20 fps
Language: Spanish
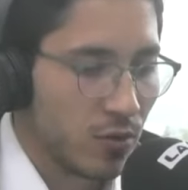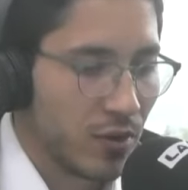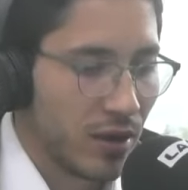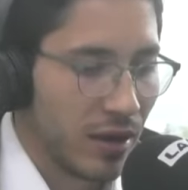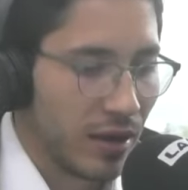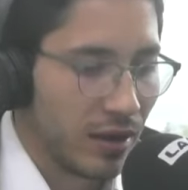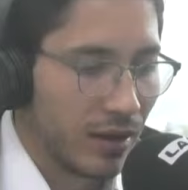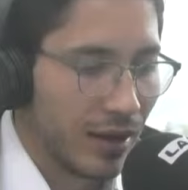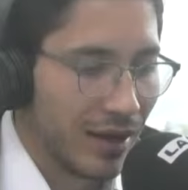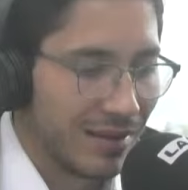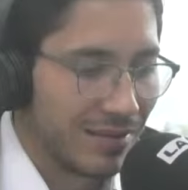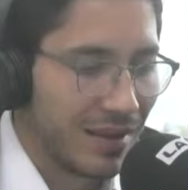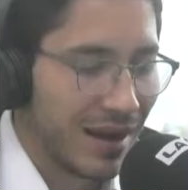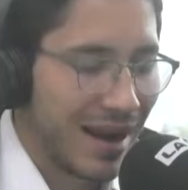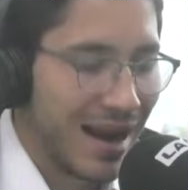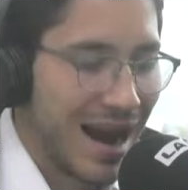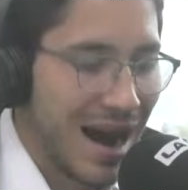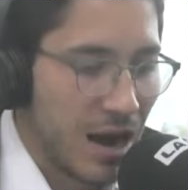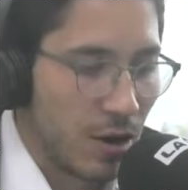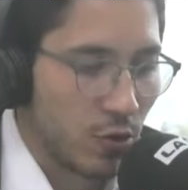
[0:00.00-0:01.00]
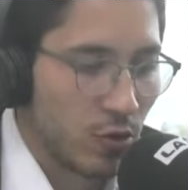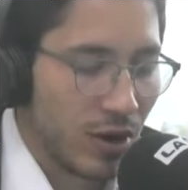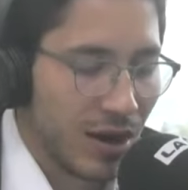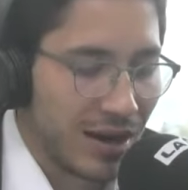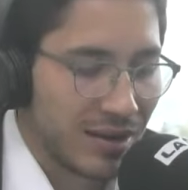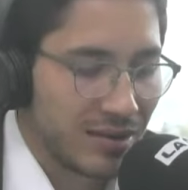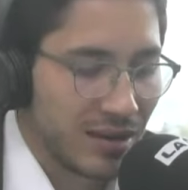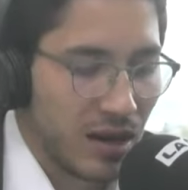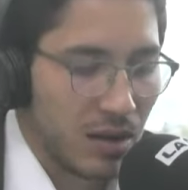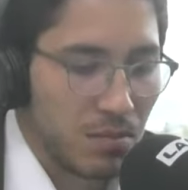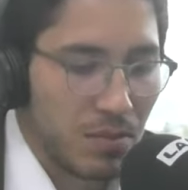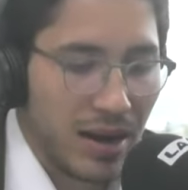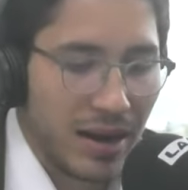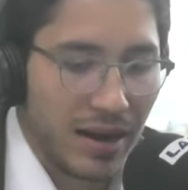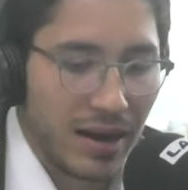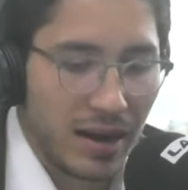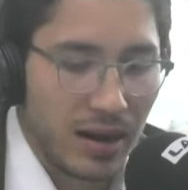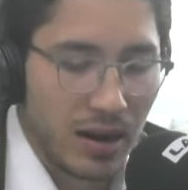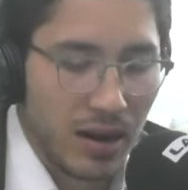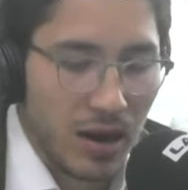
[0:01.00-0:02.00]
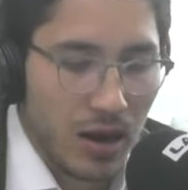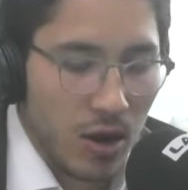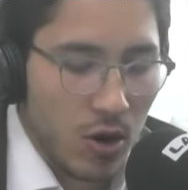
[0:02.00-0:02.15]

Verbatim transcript: eh, entregaron a la sala plena